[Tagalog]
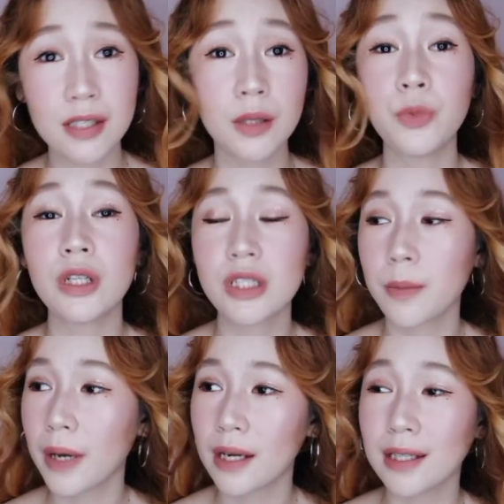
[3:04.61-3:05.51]
Hindi mo lang
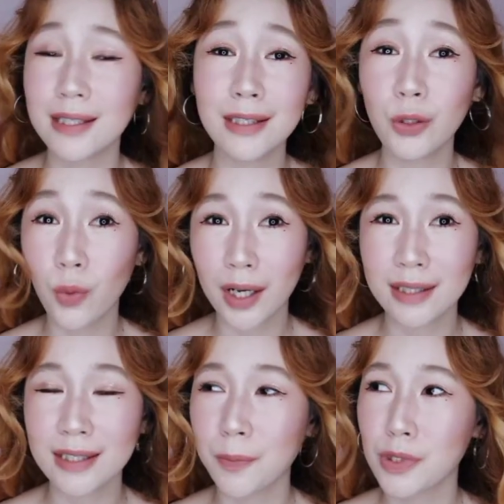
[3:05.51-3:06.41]
siya parang iniwan,
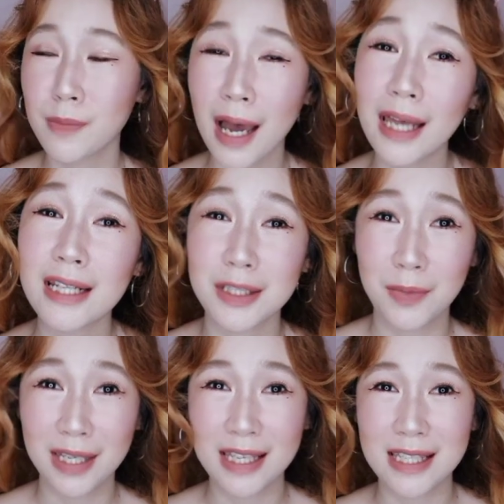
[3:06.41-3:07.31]
tapos bahala siya
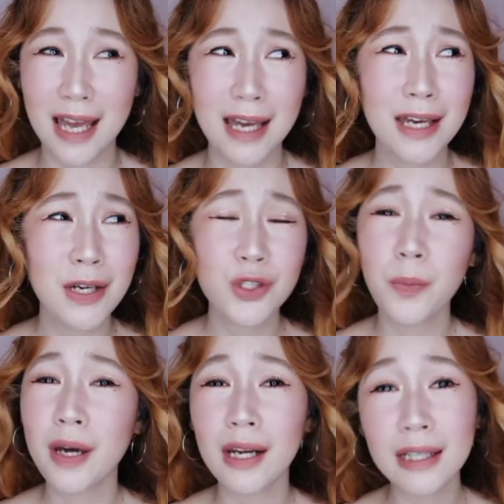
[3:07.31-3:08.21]
mag-isa. So,
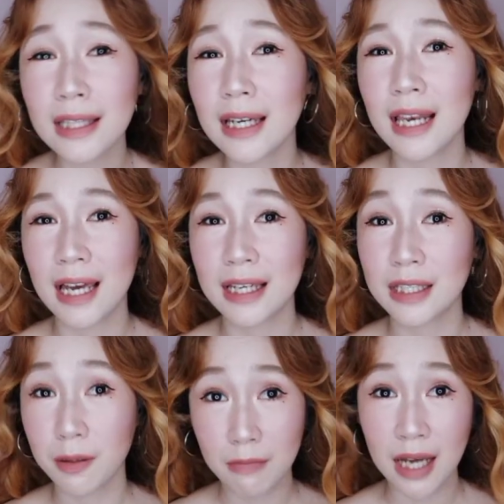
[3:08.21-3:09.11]
para ka nag-alaga
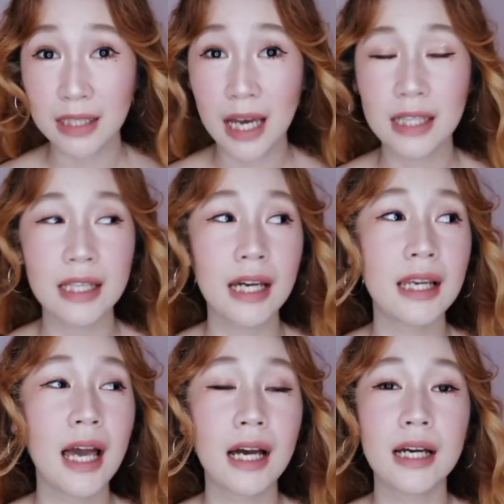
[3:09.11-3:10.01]
ng bata na
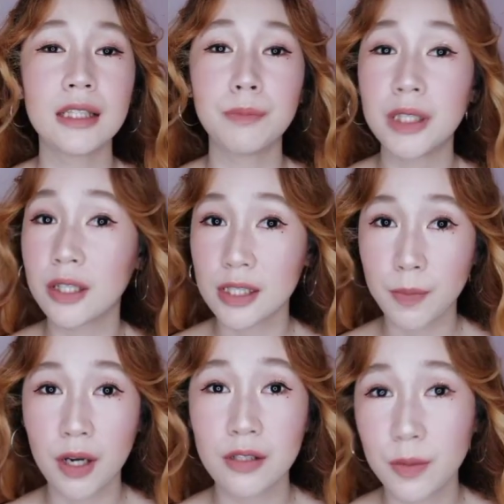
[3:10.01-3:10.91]
kailangan be
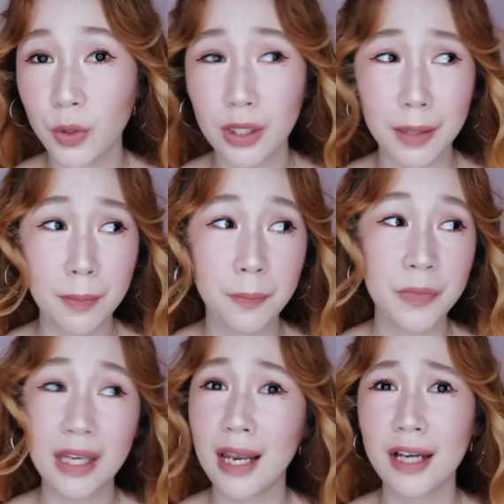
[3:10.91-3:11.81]
responsible na
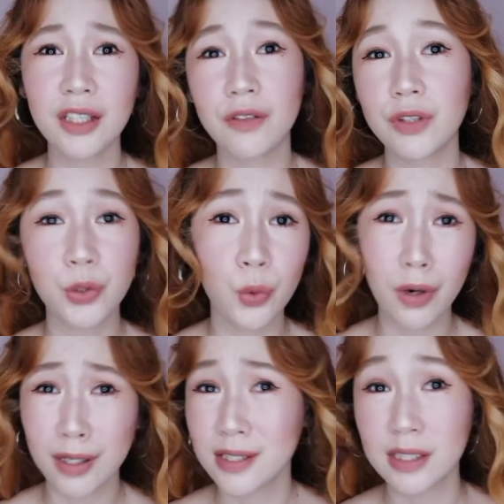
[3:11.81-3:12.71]
kailangan every 2
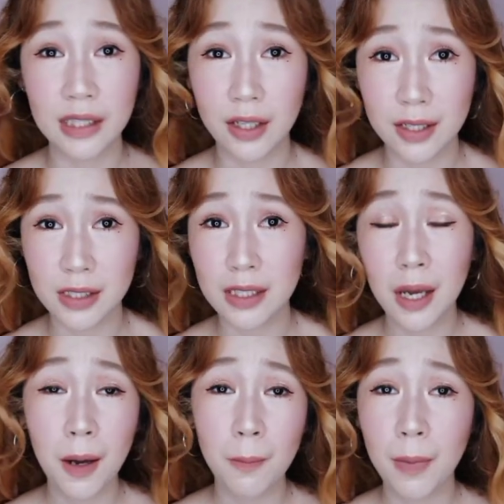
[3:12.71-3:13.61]
hours, 3 hours,
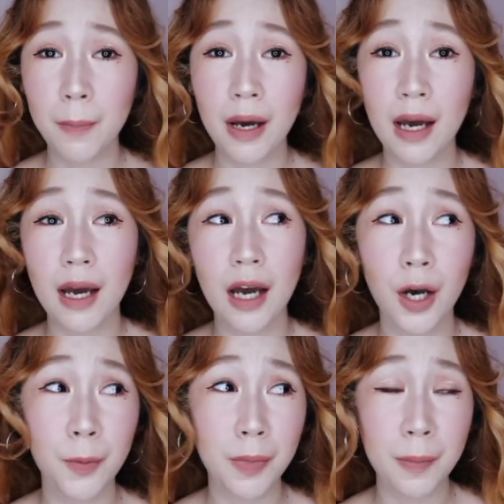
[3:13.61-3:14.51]
papa,
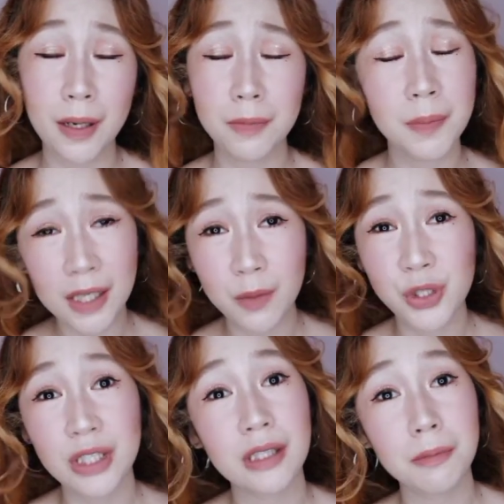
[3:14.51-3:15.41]
um, papabibigyan mo
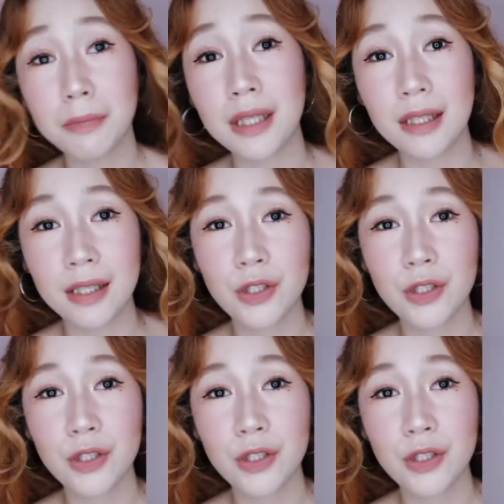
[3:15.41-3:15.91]
siya ng milk.